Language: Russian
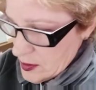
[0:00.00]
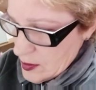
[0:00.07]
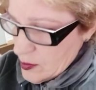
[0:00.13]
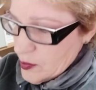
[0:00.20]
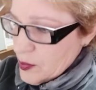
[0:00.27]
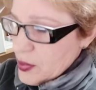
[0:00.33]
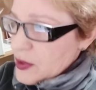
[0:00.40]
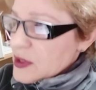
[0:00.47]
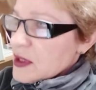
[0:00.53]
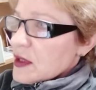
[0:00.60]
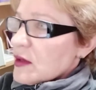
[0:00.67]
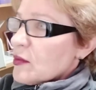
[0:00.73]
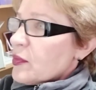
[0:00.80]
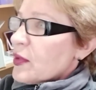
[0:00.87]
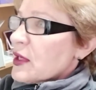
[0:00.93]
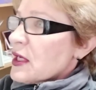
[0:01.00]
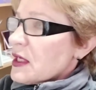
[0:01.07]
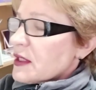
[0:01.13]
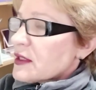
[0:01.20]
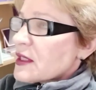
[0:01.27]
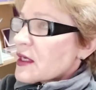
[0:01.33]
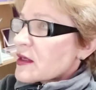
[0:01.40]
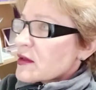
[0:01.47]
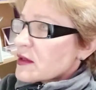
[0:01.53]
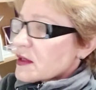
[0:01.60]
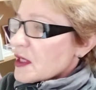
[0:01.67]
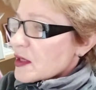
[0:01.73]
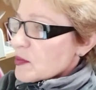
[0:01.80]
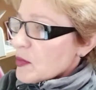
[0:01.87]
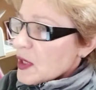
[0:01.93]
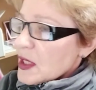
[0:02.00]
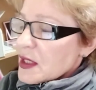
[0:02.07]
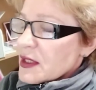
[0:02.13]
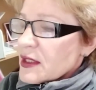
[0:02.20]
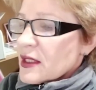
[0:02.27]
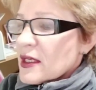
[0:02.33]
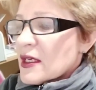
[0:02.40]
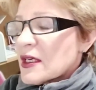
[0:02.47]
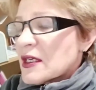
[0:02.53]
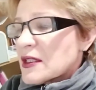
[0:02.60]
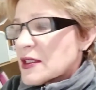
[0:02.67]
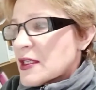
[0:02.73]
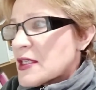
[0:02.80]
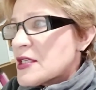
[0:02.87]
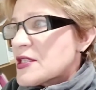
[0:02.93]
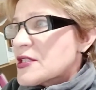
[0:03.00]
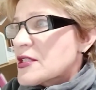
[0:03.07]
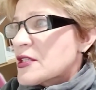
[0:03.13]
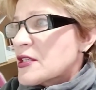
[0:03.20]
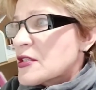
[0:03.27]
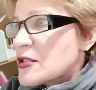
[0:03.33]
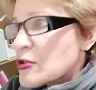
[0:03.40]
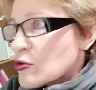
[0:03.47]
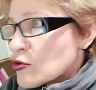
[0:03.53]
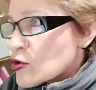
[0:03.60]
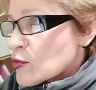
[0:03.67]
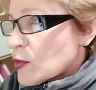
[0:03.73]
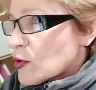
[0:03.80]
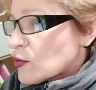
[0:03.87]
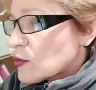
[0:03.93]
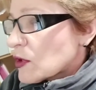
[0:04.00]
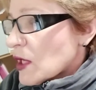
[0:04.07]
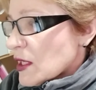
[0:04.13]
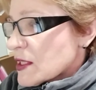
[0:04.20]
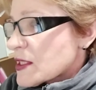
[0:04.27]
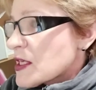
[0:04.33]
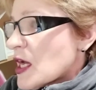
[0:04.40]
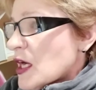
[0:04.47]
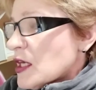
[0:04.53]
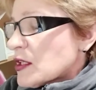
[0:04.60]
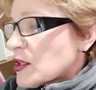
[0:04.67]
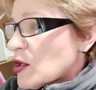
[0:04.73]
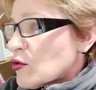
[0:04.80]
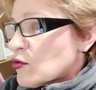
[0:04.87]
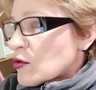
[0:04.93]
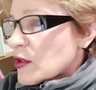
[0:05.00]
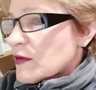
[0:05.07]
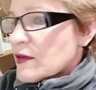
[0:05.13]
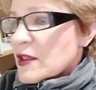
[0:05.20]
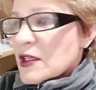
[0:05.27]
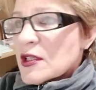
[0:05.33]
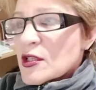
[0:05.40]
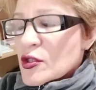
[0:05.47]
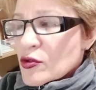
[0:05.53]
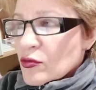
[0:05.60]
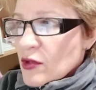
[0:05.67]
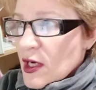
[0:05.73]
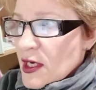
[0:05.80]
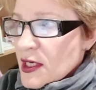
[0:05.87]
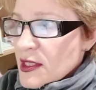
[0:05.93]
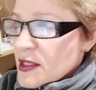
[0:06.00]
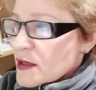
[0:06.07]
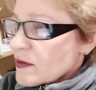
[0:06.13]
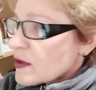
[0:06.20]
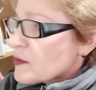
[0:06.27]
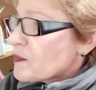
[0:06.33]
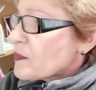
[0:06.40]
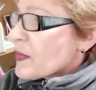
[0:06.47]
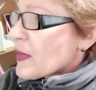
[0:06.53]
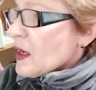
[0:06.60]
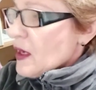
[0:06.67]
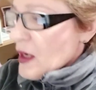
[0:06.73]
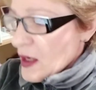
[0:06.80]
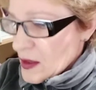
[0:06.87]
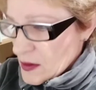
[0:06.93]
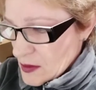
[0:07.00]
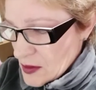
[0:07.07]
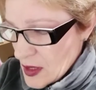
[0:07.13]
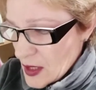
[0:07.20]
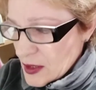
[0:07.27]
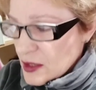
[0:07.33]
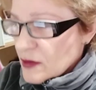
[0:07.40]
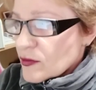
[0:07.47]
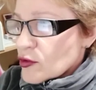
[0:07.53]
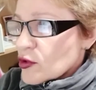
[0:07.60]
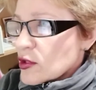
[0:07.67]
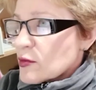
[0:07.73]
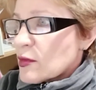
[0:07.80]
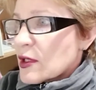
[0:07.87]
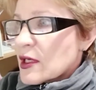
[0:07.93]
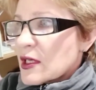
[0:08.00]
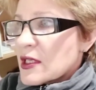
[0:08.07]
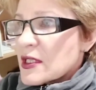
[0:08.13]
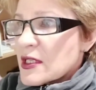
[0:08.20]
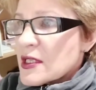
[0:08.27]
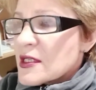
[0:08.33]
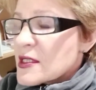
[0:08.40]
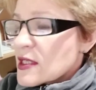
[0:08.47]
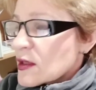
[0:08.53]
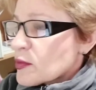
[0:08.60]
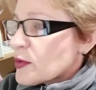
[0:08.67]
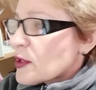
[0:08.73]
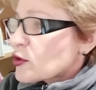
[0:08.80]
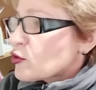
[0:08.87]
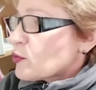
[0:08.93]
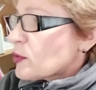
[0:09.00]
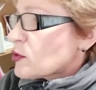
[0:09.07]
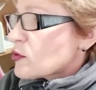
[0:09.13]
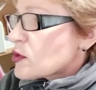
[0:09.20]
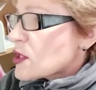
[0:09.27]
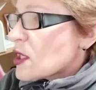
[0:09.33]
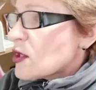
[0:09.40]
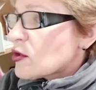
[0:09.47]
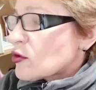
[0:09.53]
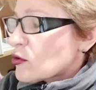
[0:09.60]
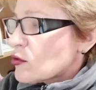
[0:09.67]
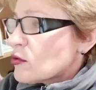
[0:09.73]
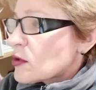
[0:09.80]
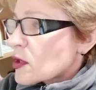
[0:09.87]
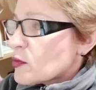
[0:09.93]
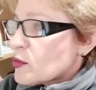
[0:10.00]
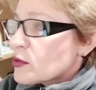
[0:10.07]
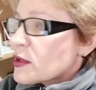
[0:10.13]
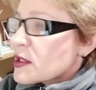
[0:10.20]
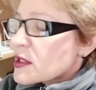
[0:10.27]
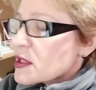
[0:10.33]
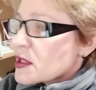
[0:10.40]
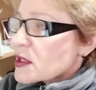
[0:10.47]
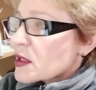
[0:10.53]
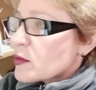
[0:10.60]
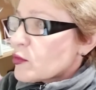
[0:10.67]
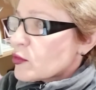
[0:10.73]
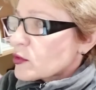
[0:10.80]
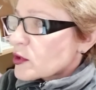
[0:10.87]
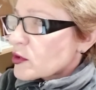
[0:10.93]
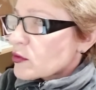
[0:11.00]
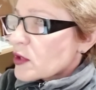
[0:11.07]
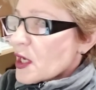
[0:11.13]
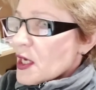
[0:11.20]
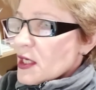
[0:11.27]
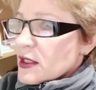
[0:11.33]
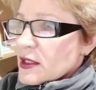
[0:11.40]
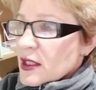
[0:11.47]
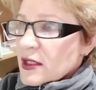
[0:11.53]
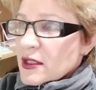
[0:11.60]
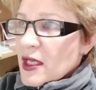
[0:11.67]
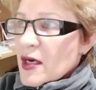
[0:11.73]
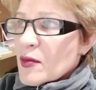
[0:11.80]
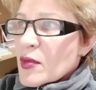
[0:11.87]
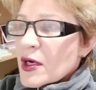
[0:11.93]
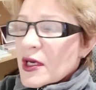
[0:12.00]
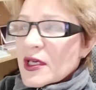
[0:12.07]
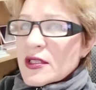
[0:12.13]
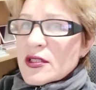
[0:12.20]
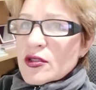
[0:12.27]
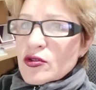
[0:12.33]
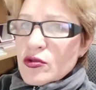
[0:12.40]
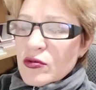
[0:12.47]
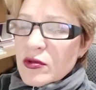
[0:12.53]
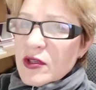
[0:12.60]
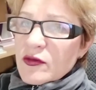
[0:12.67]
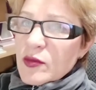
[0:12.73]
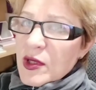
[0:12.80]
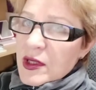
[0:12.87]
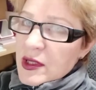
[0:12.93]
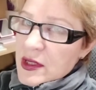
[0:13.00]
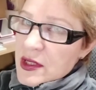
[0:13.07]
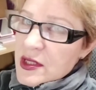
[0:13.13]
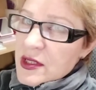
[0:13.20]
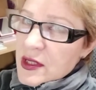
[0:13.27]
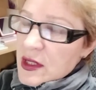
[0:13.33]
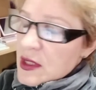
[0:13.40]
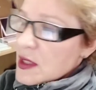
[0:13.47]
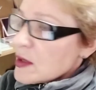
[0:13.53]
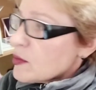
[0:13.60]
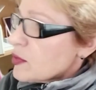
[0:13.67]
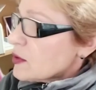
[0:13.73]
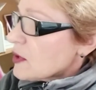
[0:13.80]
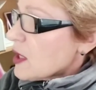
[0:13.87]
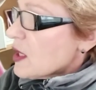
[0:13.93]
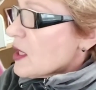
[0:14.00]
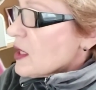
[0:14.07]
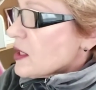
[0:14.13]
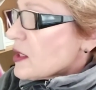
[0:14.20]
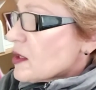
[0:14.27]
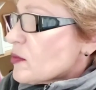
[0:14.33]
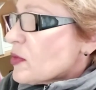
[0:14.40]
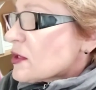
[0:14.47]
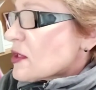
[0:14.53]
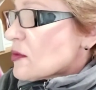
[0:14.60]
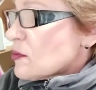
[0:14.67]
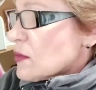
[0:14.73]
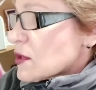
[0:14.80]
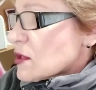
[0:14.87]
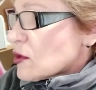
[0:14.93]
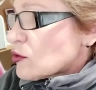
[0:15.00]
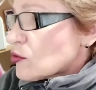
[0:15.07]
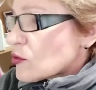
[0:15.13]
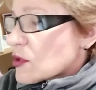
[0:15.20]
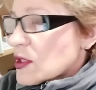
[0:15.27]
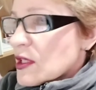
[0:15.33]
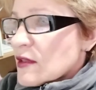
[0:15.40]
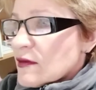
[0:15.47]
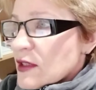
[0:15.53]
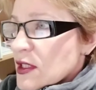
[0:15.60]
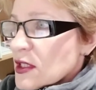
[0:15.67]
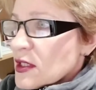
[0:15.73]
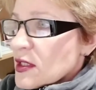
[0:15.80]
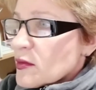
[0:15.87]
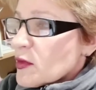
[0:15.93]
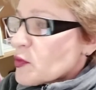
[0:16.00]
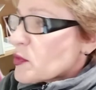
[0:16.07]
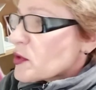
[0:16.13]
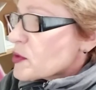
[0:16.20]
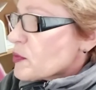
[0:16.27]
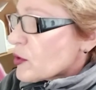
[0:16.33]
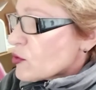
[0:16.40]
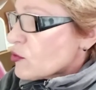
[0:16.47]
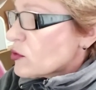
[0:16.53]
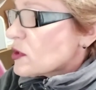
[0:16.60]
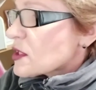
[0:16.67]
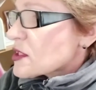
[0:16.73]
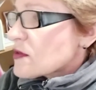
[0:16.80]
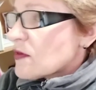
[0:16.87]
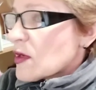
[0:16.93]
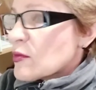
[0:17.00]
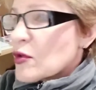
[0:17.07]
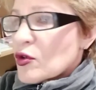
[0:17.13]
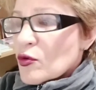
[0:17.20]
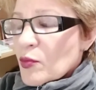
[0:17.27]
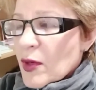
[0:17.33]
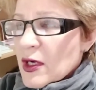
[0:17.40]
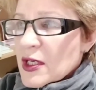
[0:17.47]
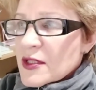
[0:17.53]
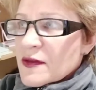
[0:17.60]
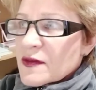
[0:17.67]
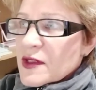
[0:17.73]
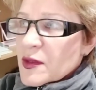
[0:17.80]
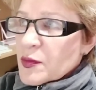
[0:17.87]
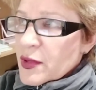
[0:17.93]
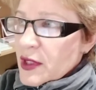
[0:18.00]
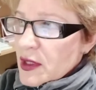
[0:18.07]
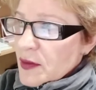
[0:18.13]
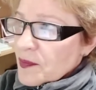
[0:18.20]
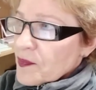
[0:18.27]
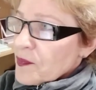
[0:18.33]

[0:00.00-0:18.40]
был, были нар, нормальные экологические службы у нас на уровне государства, э, они вроде бы как есть, зарплату получают, но работать не работают. Тогда бы этих стоков бы, конечно, не было, и об этом бы никто не говорил, и мы бы спокойно с вами купались в Днепре.